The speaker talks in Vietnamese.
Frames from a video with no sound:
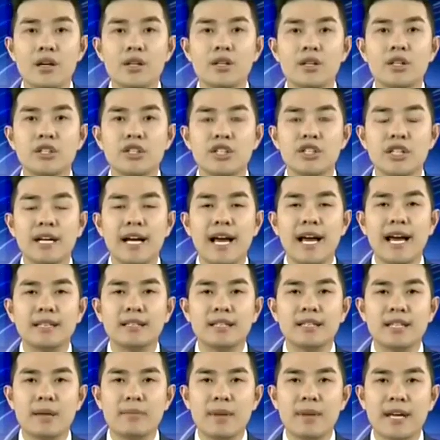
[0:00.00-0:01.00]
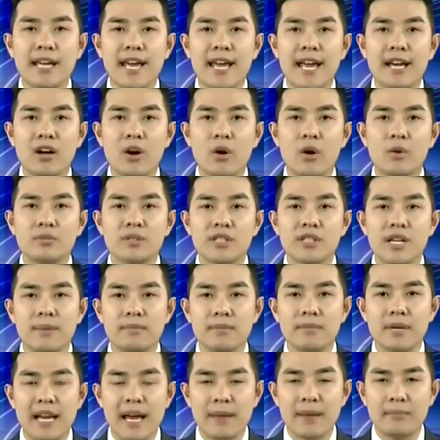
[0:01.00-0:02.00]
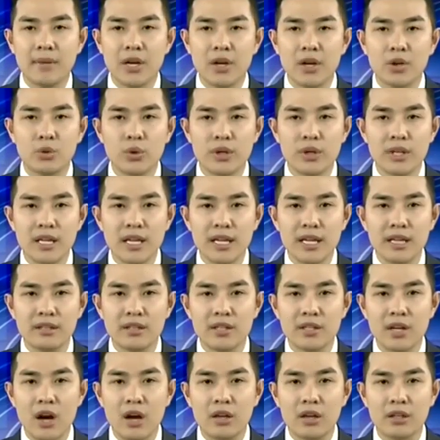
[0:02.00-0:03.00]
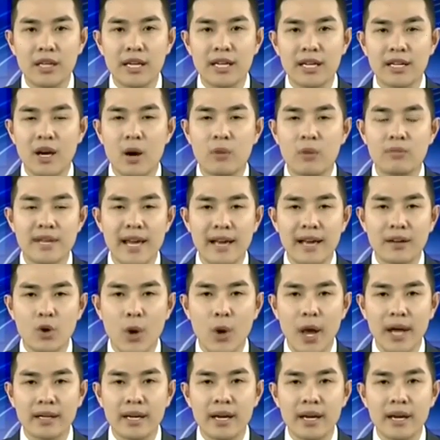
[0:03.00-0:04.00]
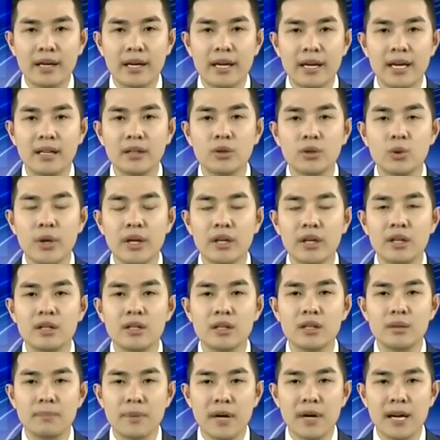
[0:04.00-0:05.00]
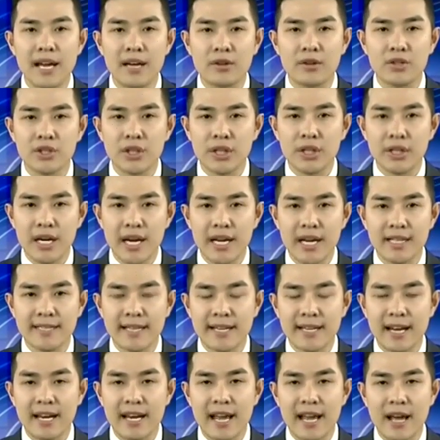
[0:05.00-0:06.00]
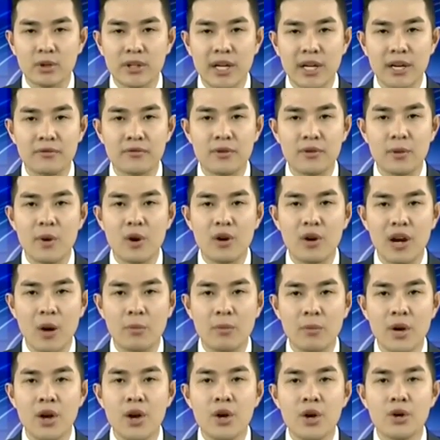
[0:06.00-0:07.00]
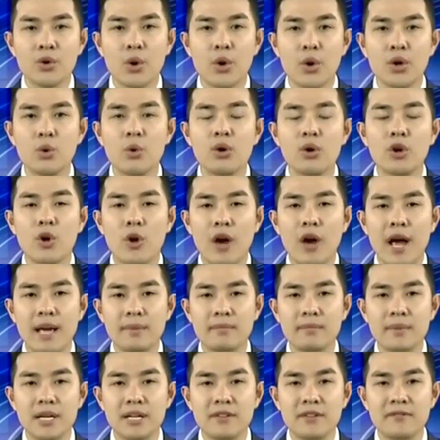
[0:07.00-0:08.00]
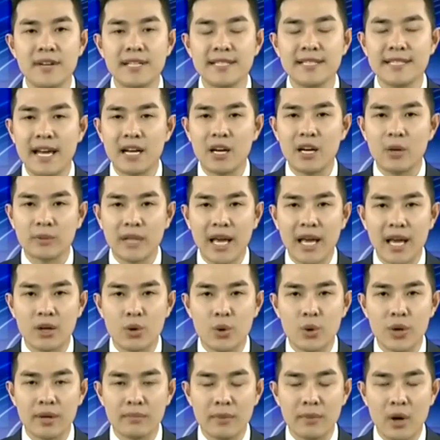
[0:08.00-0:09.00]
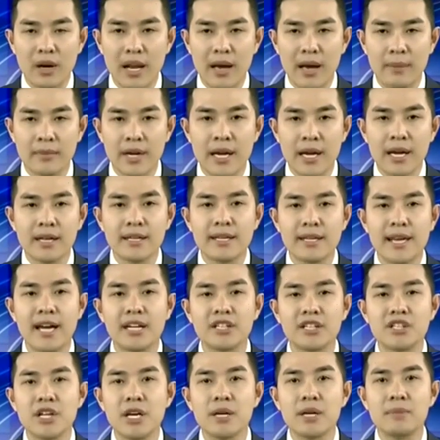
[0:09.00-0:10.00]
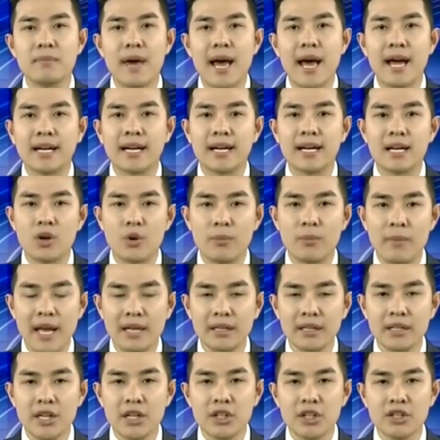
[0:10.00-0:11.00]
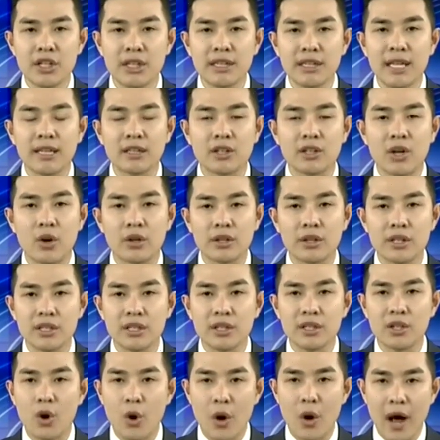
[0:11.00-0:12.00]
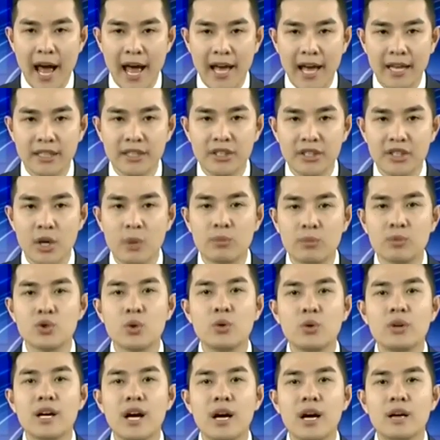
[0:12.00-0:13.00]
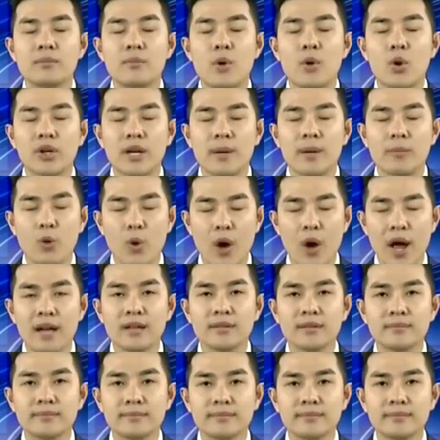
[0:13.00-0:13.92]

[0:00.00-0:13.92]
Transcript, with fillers: Được triển khai từ năm 2015, tuy nhiên do thi công gián đoạn khiến tuyến đường Plao Sere xã Đại Lào, thành phố Bảo Lộc nối quốc lộ 20 với xã Lộc Thành, huyện Bảo Lâm dài trên 3 km trở thành con đường khổ ải trong suốt gần một năm qua.